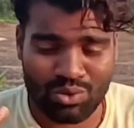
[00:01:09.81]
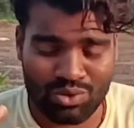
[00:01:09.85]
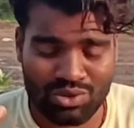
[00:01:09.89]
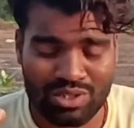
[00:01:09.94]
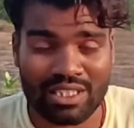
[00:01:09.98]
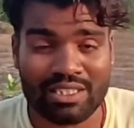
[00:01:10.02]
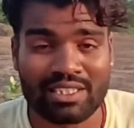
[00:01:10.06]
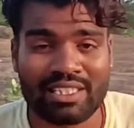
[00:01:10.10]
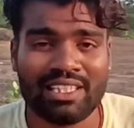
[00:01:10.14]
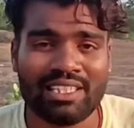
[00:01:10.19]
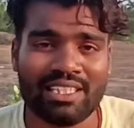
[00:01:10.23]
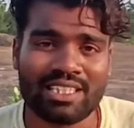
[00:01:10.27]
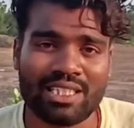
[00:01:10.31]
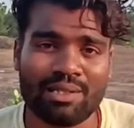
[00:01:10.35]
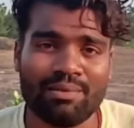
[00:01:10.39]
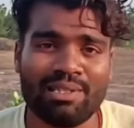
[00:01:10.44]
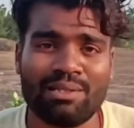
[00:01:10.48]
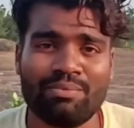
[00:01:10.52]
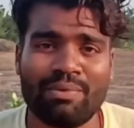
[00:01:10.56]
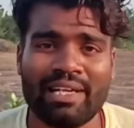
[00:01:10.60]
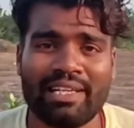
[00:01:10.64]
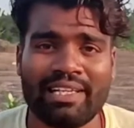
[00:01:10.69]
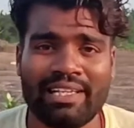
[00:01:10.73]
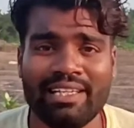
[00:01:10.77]
अच्छे से समझ
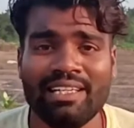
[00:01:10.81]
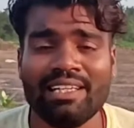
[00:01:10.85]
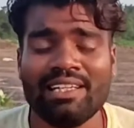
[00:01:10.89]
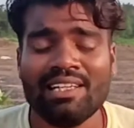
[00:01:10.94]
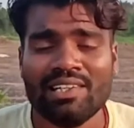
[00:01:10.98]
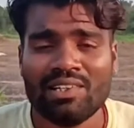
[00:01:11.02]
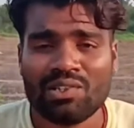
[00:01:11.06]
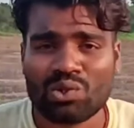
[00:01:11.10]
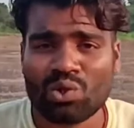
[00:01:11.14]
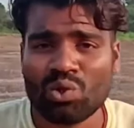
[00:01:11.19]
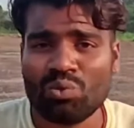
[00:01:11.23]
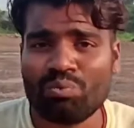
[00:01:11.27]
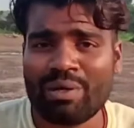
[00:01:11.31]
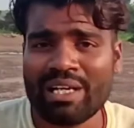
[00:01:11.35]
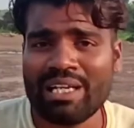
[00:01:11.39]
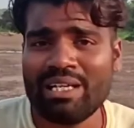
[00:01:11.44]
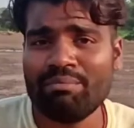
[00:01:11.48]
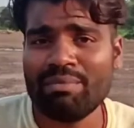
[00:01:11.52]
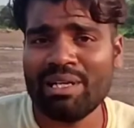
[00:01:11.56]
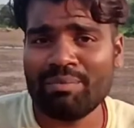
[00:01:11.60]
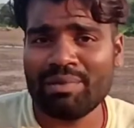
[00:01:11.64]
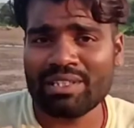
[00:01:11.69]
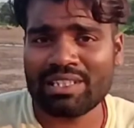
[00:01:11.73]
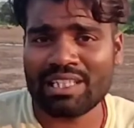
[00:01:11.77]
पाएंगे तो फिर
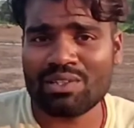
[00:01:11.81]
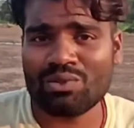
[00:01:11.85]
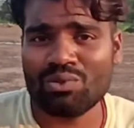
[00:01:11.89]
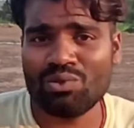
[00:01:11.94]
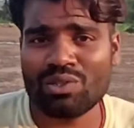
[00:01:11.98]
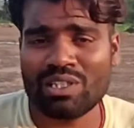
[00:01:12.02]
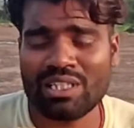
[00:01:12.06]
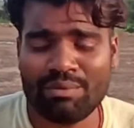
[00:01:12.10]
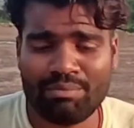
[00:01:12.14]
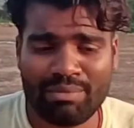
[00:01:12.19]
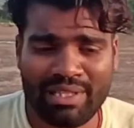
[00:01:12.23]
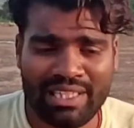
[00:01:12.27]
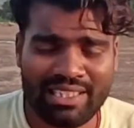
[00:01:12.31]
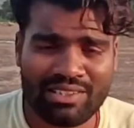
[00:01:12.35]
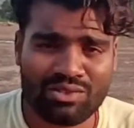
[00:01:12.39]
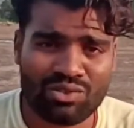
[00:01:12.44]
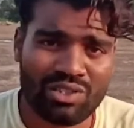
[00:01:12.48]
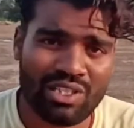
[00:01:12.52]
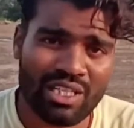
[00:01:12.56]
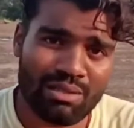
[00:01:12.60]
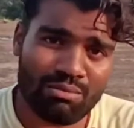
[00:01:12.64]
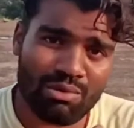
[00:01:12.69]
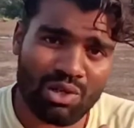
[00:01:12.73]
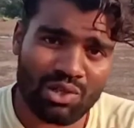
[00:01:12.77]
मैं बता दूं कि मैंने
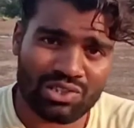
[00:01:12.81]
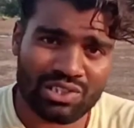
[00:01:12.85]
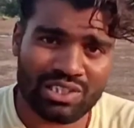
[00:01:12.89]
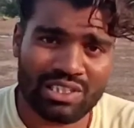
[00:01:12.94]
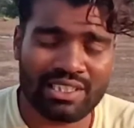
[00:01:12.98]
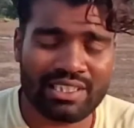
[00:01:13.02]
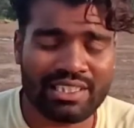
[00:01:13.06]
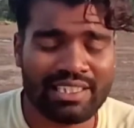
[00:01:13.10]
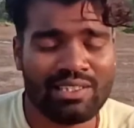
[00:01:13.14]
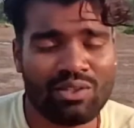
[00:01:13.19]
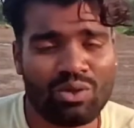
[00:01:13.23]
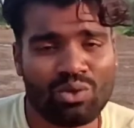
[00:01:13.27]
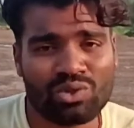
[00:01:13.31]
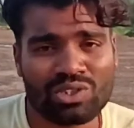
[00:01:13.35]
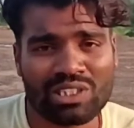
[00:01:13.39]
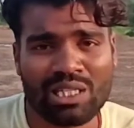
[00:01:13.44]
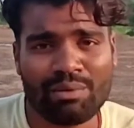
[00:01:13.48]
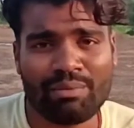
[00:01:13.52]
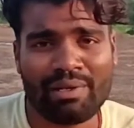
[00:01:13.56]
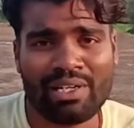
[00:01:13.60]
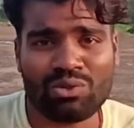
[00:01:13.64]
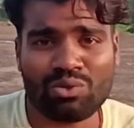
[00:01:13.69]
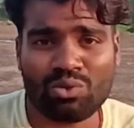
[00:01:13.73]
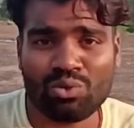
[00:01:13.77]
इसकी अनबॉक्सिंग की उसके
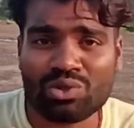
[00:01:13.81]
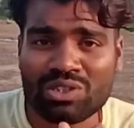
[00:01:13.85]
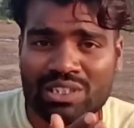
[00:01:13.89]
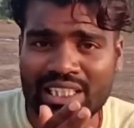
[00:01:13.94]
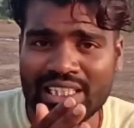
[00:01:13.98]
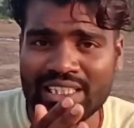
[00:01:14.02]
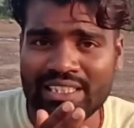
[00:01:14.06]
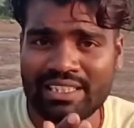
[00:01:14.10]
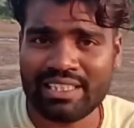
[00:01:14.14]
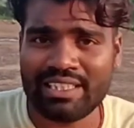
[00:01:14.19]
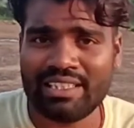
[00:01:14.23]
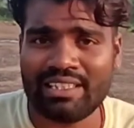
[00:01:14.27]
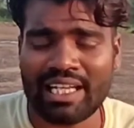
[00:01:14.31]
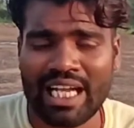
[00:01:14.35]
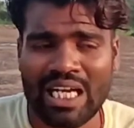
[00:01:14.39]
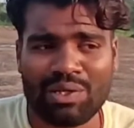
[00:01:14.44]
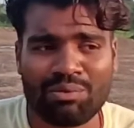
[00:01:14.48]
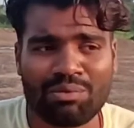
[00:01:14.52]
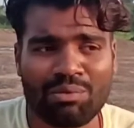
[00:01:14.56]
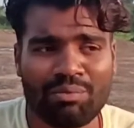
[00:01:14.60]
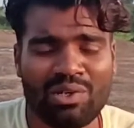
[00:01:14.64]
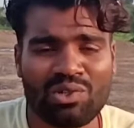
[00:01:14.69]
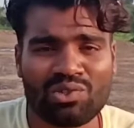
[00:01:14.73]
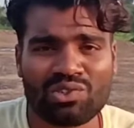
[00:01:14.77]
बाद उसी दिन नाइट
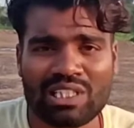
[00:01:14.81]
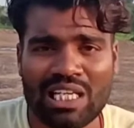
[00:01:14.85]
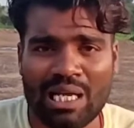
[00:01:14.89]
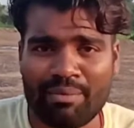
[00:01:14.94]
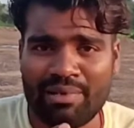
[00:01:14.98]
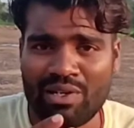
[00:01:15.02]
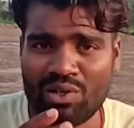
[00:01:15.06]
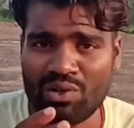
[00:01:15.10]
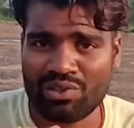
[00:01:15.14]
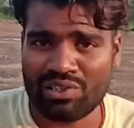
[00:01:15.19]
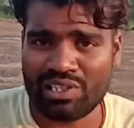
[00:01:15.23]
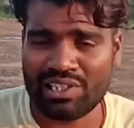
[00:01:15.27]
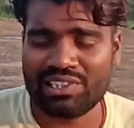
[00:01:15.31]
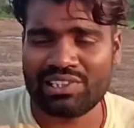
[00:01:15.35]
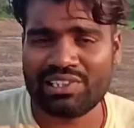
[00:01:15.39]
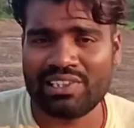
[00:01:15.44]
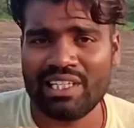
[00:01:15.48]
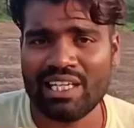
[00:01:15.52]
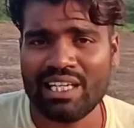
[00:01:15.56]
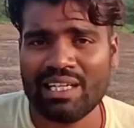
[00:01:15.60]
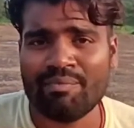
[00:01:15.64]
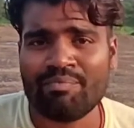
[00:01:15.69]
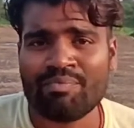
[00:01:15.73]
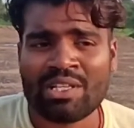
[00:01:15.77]
में मैंने उस कैमरे को टेस्ट
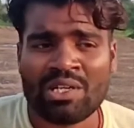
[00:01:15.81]
किया